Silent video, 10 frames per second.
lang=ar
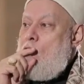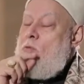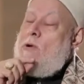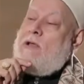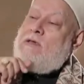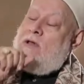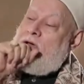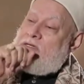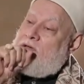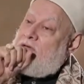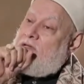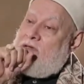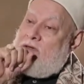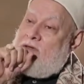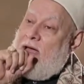وبعدين
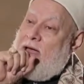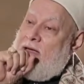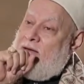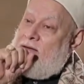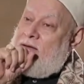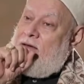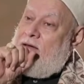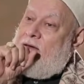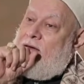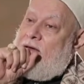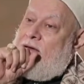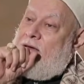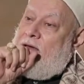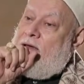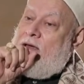حصلت حاجه
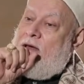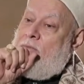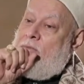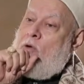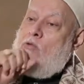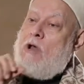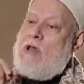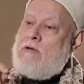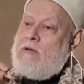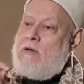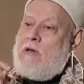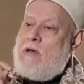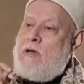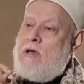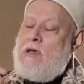آه، غريبه اولا
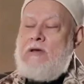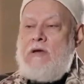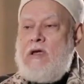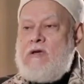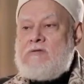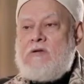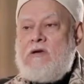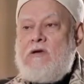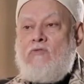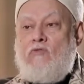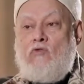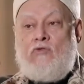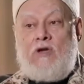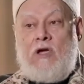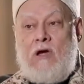الناس عرفوا
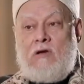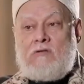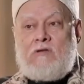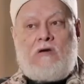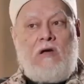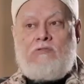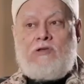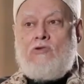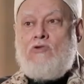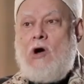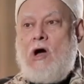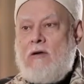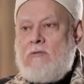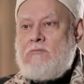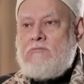فيها استجابه
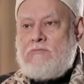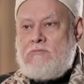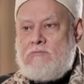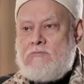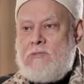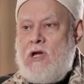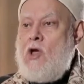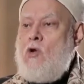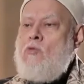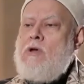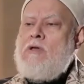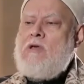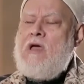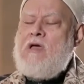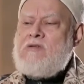الدعاء
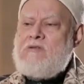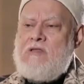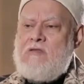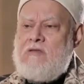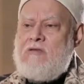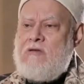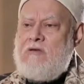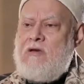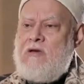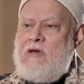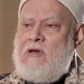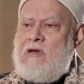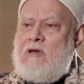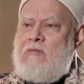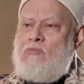وانها ست
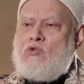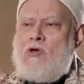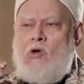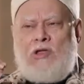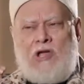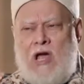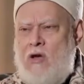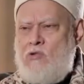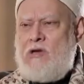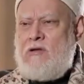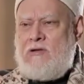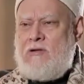متواضعه قوي